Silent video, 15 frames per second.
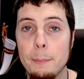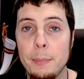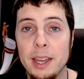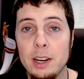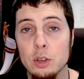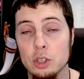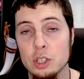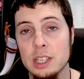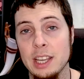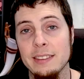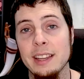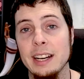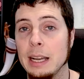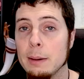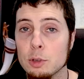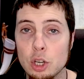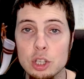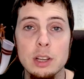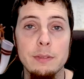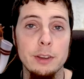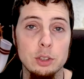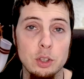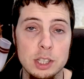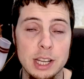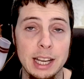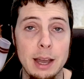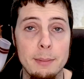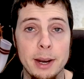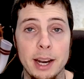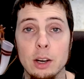Pero si acercamos los efectos
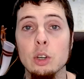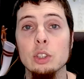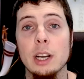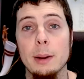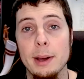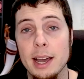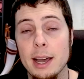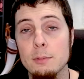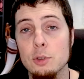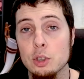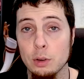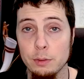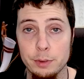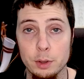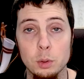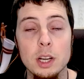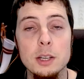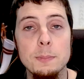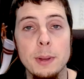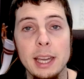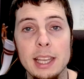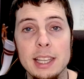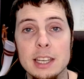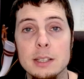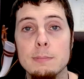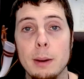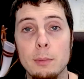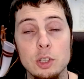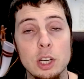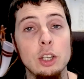a cámara o trabajamos con figuras
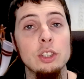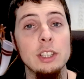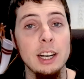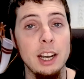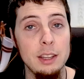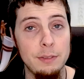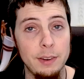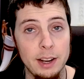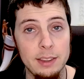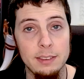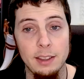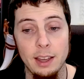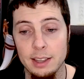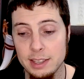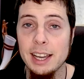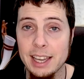pequeñas vamos a notar la diferencia,